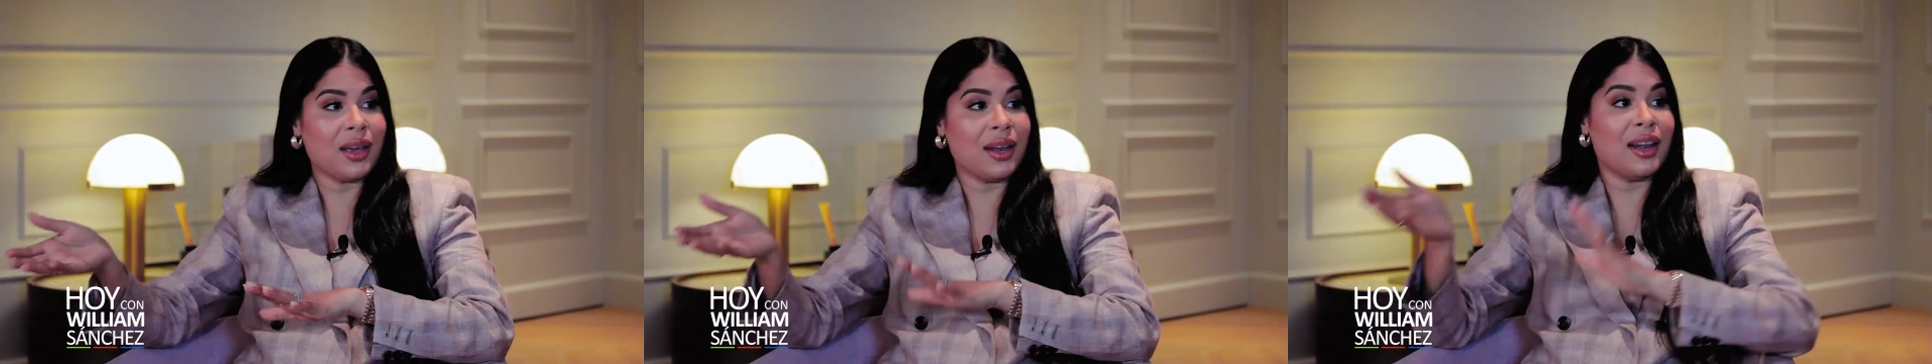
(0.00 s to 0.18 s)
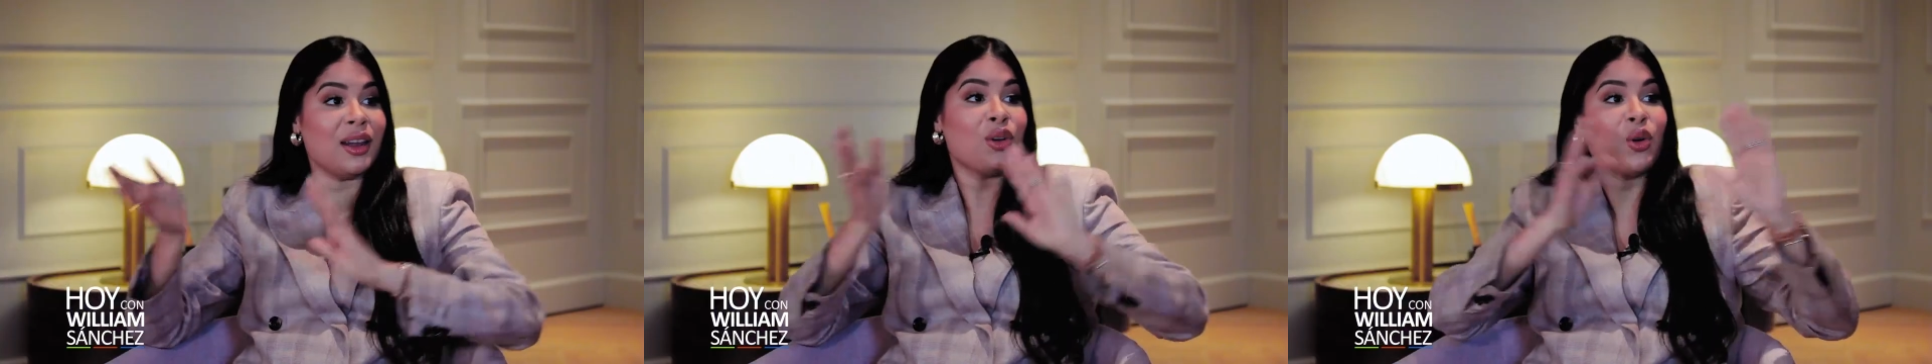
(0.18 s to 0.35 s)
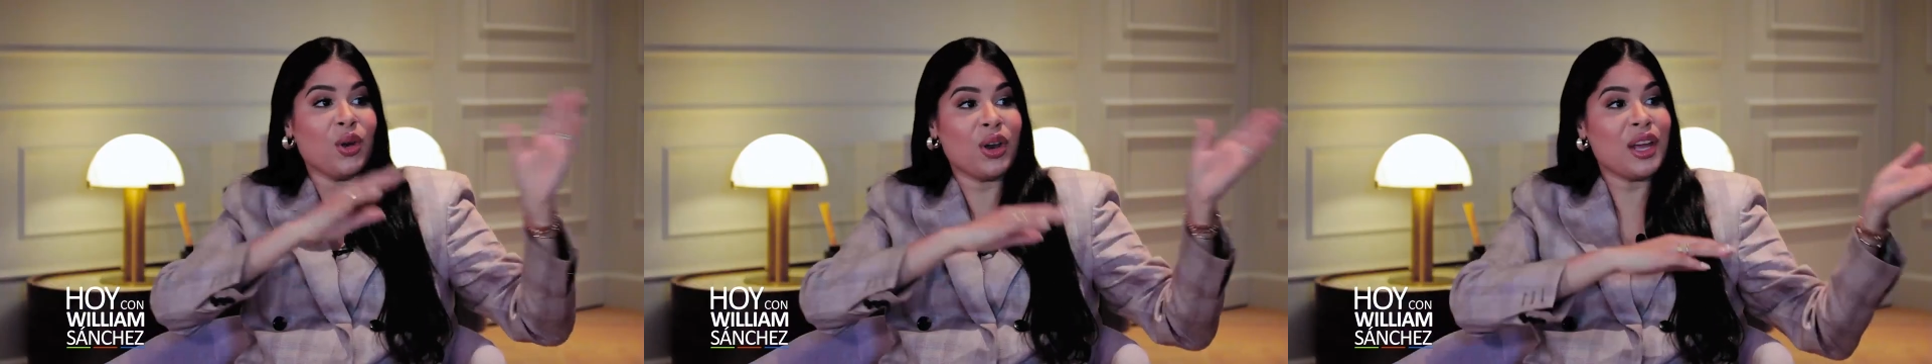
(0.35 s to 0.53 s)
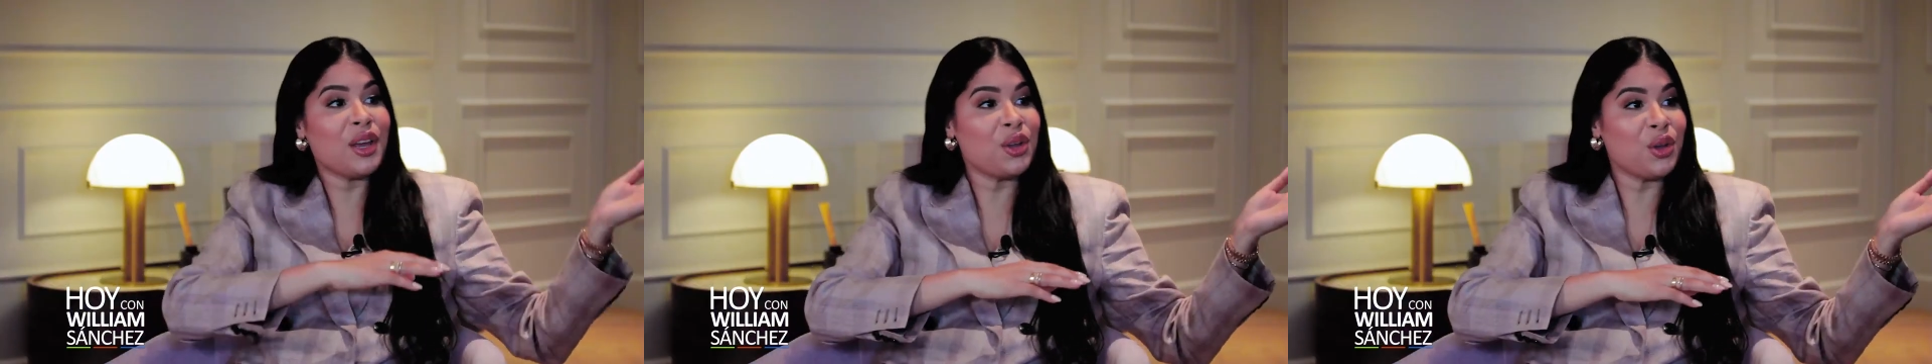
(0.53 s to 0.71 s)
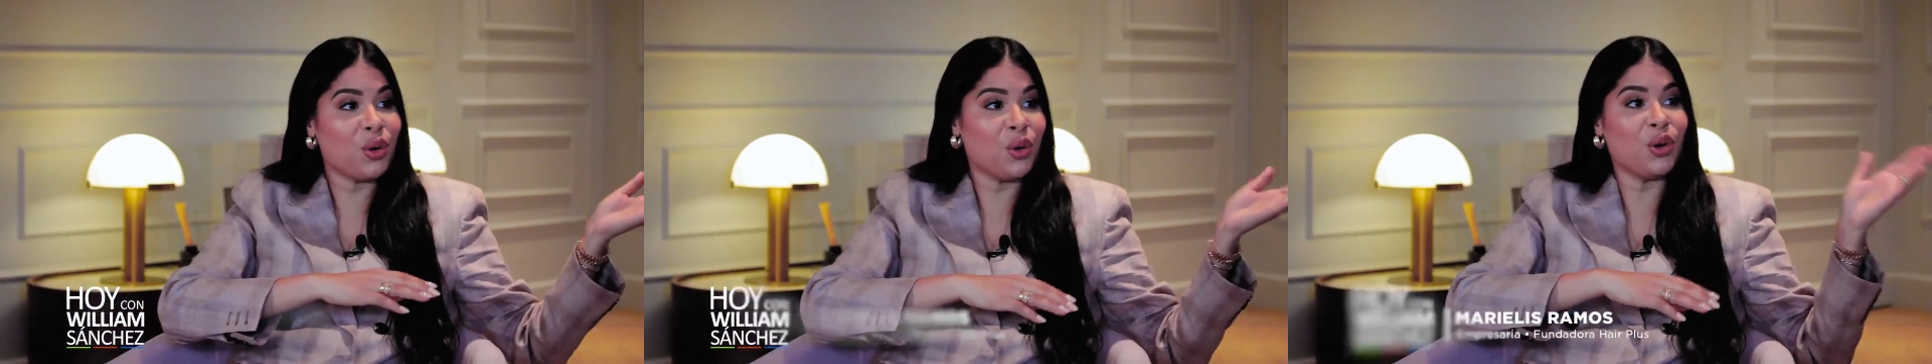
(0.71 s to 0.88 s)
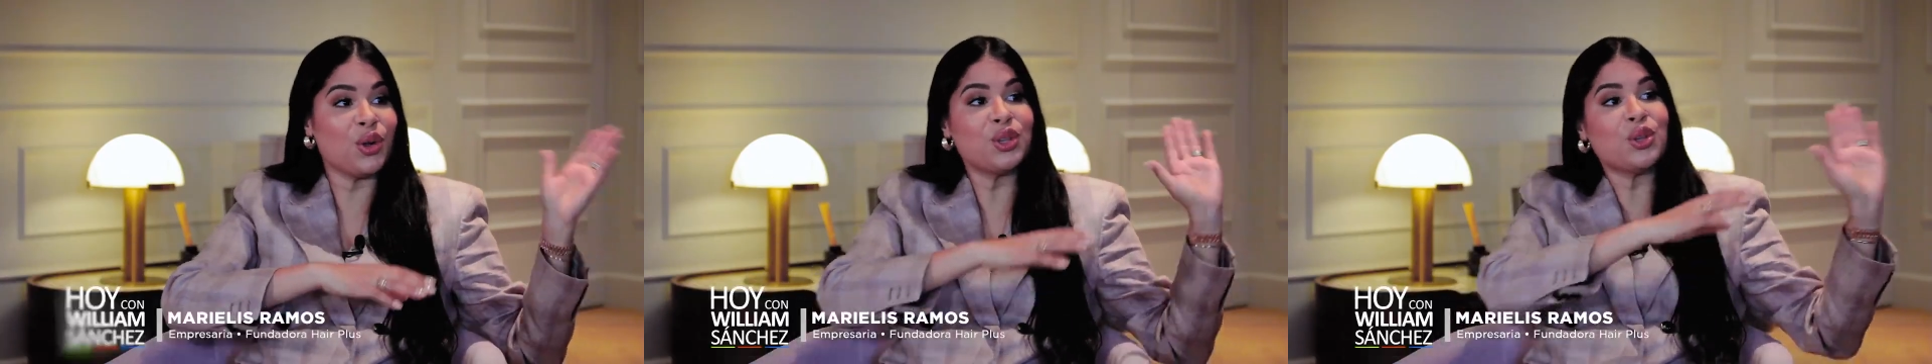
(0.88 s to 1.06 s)
en el colegio,
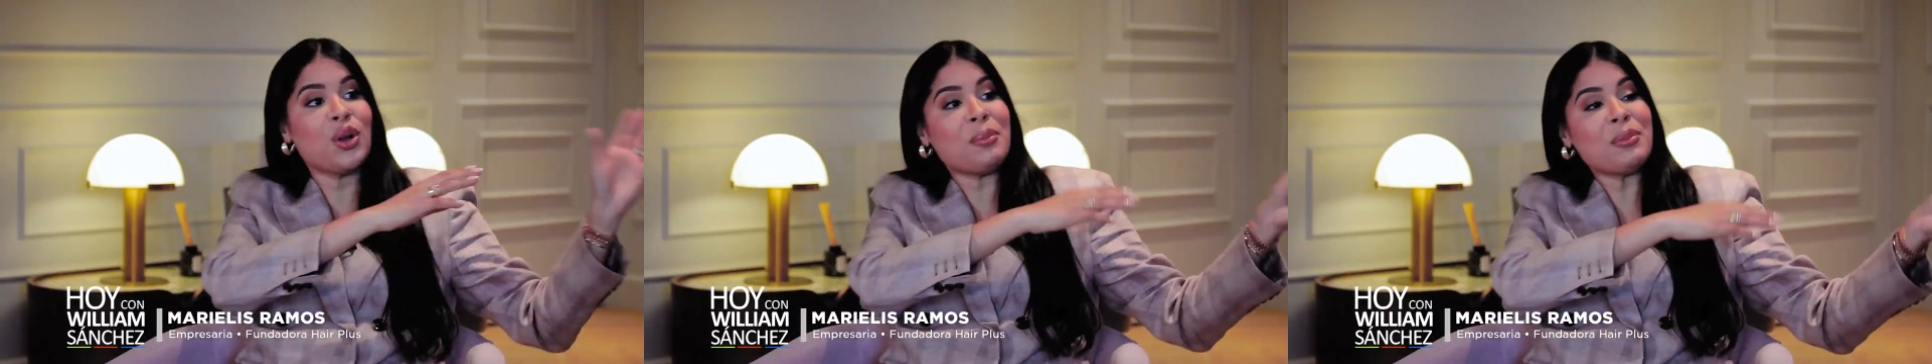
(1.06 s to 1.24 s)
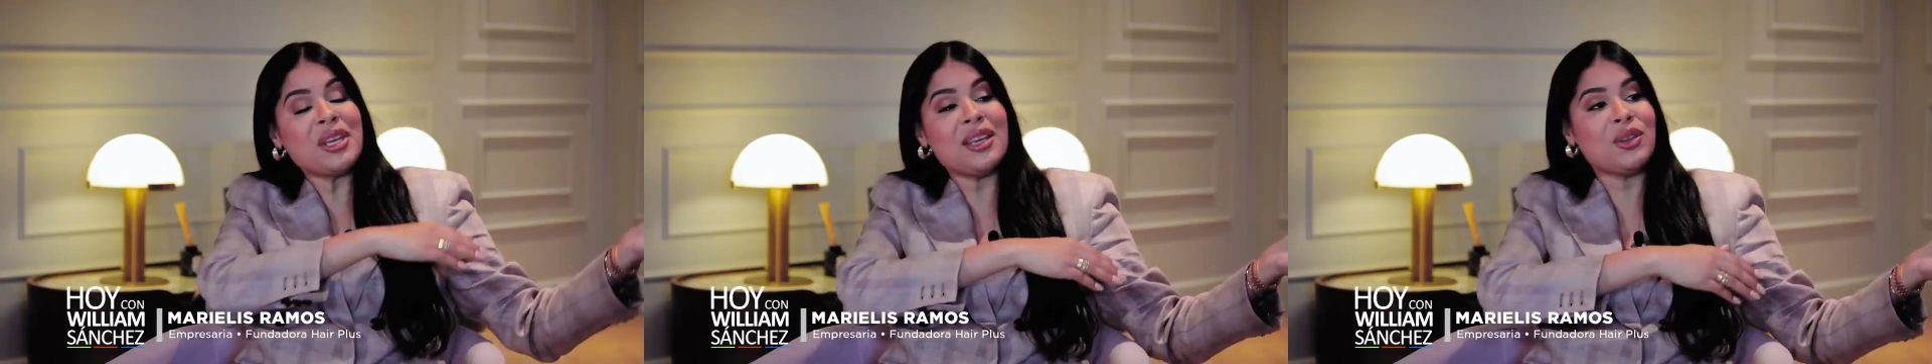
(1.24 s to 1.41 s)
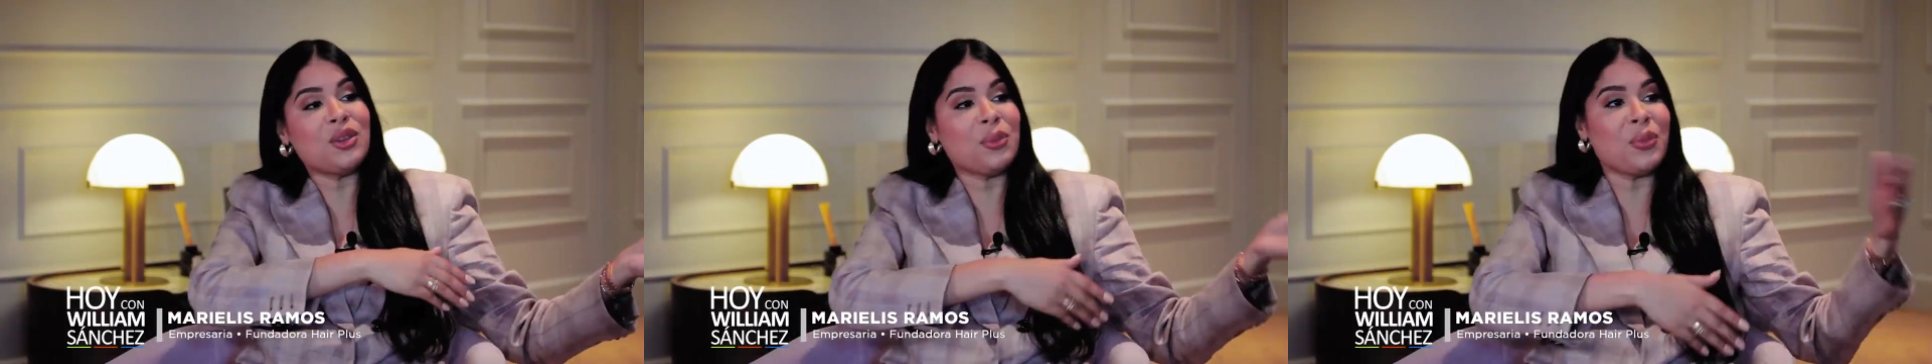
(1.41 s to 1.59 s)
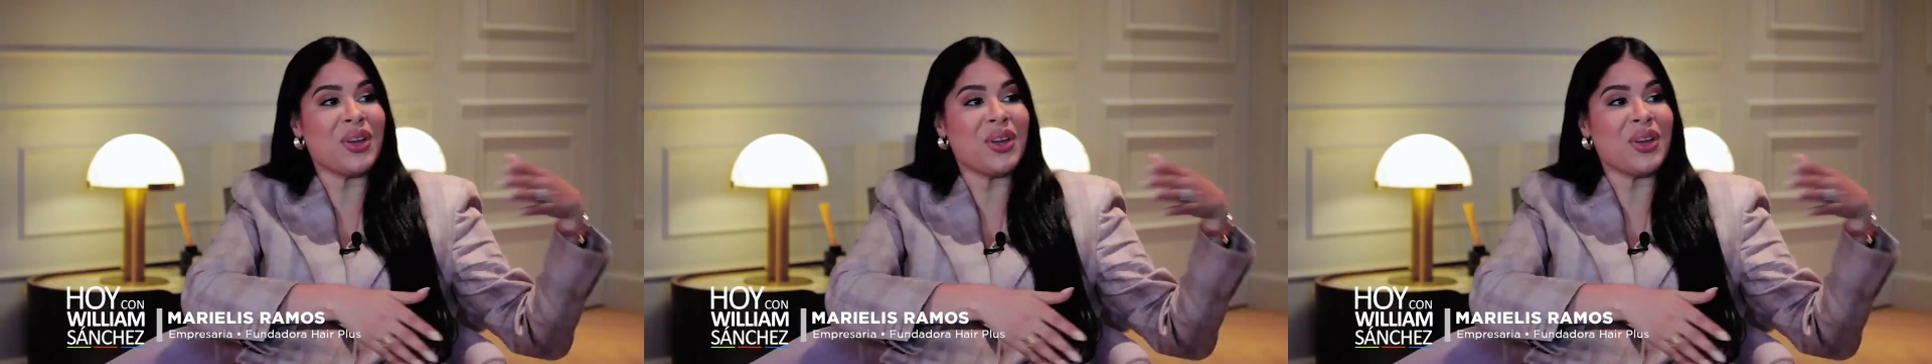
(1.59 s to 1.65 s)
otro amiguito